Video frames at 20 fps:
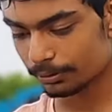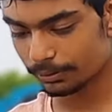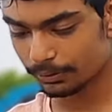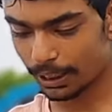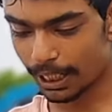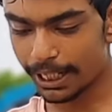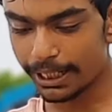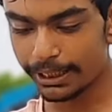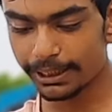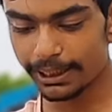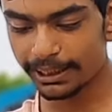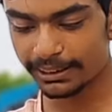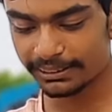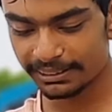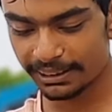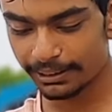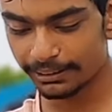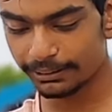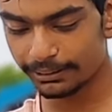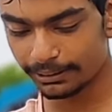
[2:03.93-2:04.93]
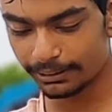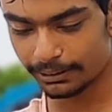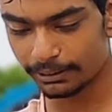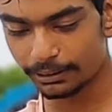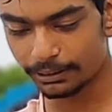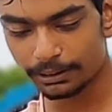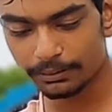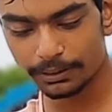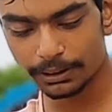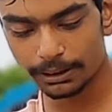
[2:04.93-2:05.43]
டைகர் ஜெயிண்ட்டு
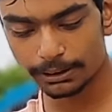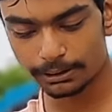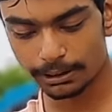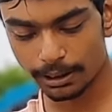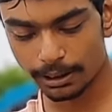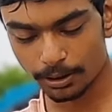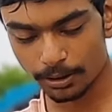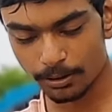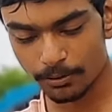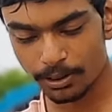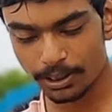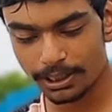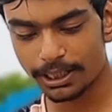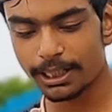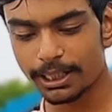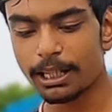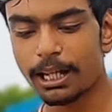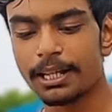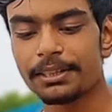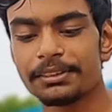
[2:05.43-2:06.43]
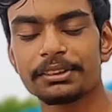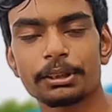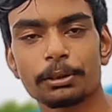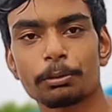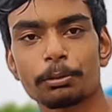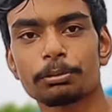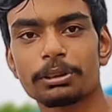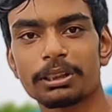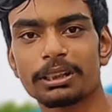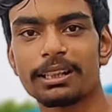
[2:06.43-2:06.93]
இது வந்து தரம் வந்து அஞ்சு
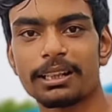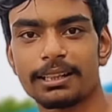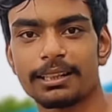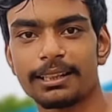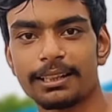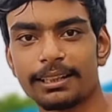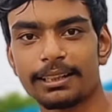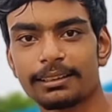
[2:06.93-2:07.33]
கொடுத்துருக்காங்க